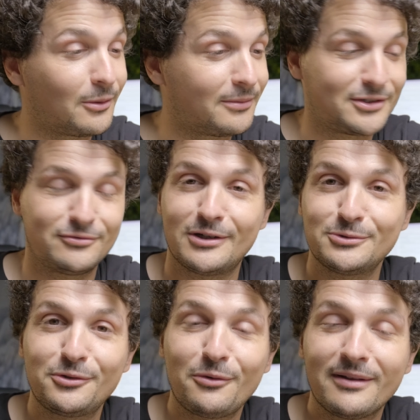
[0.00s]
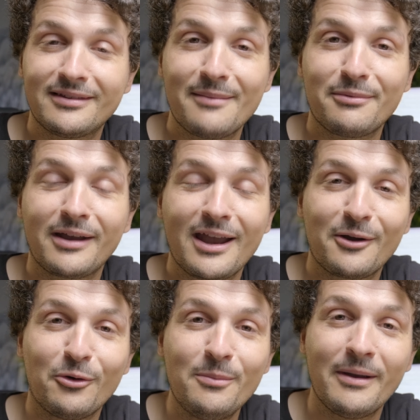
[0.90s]
comme ça je vous rajoute sur WhatsApp, on crée un
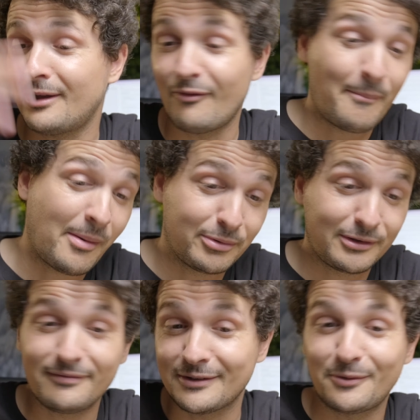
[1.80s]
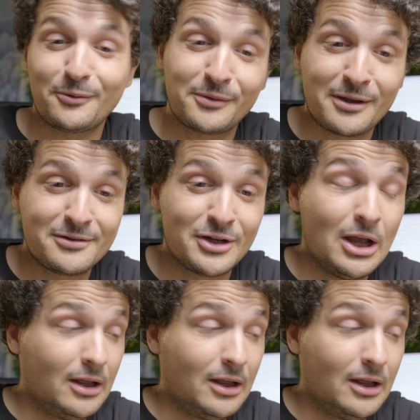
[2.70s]
groupe, on va papoter, on va se rencontrer,